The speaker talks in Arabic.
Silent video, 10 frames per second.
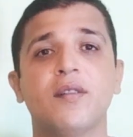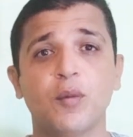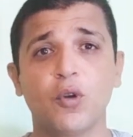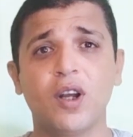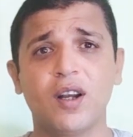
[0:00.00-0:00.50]
اذا
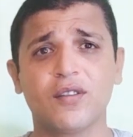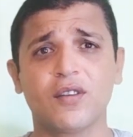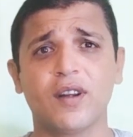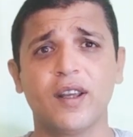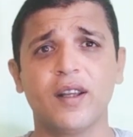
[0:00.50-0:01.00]
ملخص
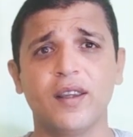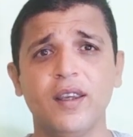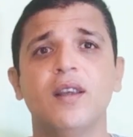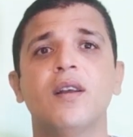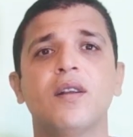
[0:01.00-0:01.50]
الطريقه
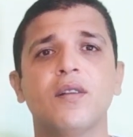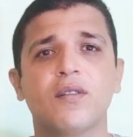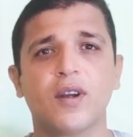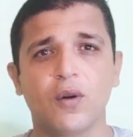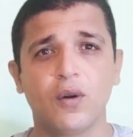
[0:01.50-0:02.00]
دي
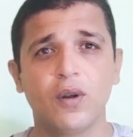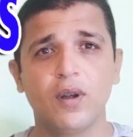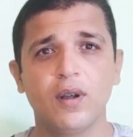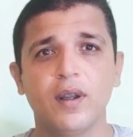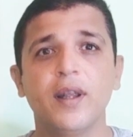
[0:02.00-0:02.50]
the
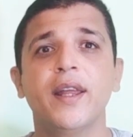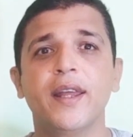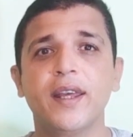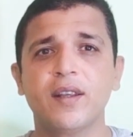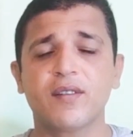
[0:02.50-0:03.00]
role
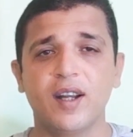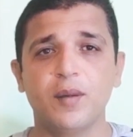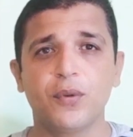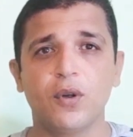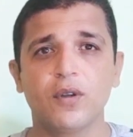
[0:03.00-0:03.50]

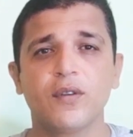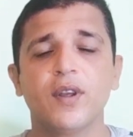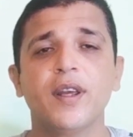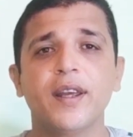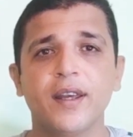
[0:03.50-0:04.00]
examples
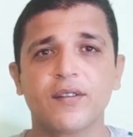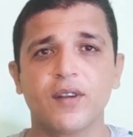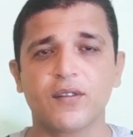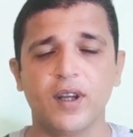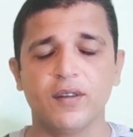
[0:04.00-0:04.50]

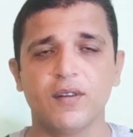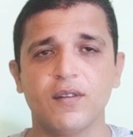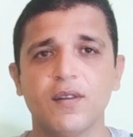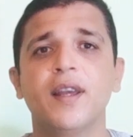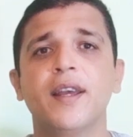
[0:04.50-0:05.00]

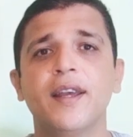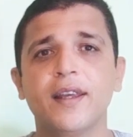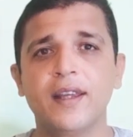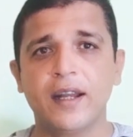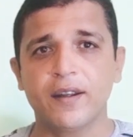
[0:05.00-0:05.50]
exercises
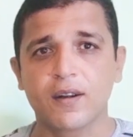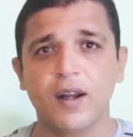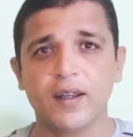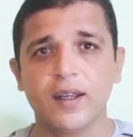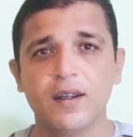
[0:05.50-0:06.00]
يعني
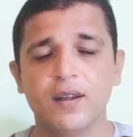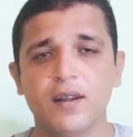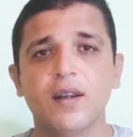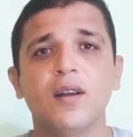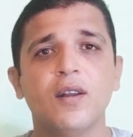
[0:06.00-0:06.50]
القاعده
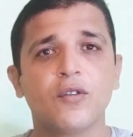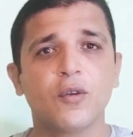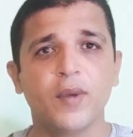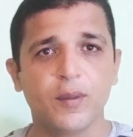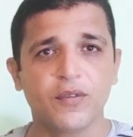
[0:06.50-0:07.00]

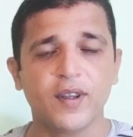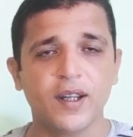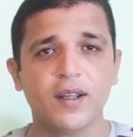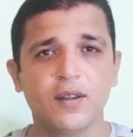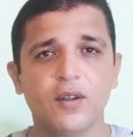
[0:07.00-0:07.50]
ثم
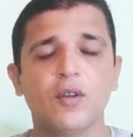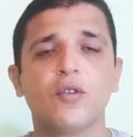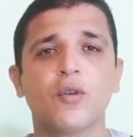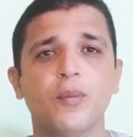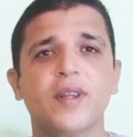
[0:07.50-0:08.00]
امثله
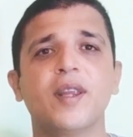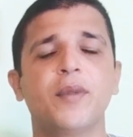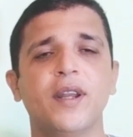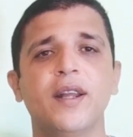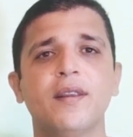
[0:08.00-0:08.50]
ثم
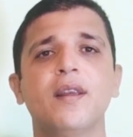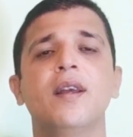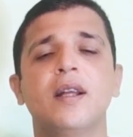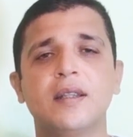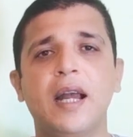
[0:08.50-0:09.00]
تمرينات
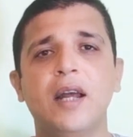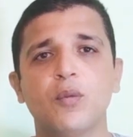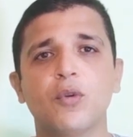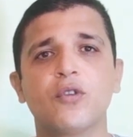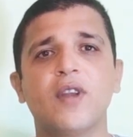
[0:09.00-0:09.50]

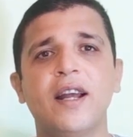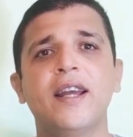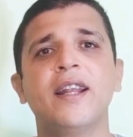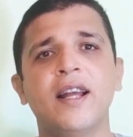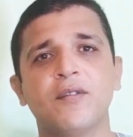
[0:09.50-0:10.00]
تعالوا نبص
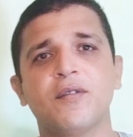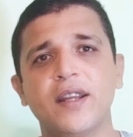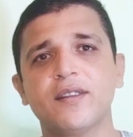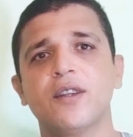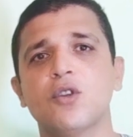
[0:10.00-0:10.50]
على
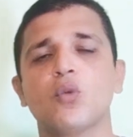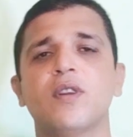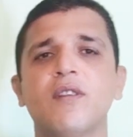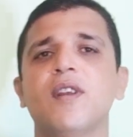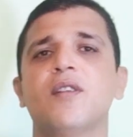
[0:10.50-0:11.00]
الادفانتج
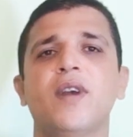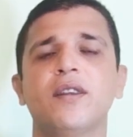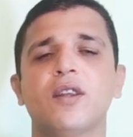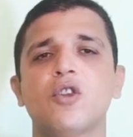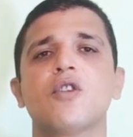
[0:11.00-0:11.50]
والديس
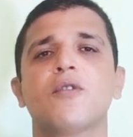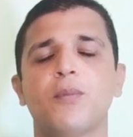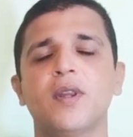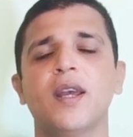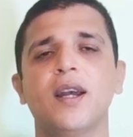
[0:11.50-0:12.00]
ادفانتج
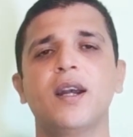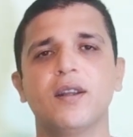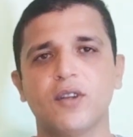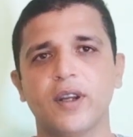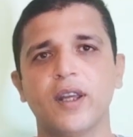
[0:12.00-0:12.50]

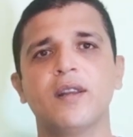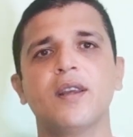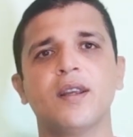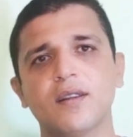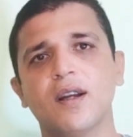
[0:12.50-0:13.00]
بتاع طريقه
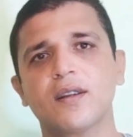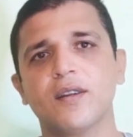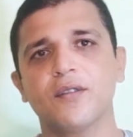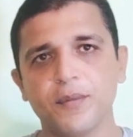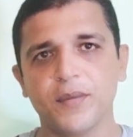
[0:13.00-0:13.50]

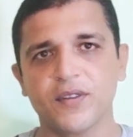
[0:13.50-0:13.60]
الديدكتيف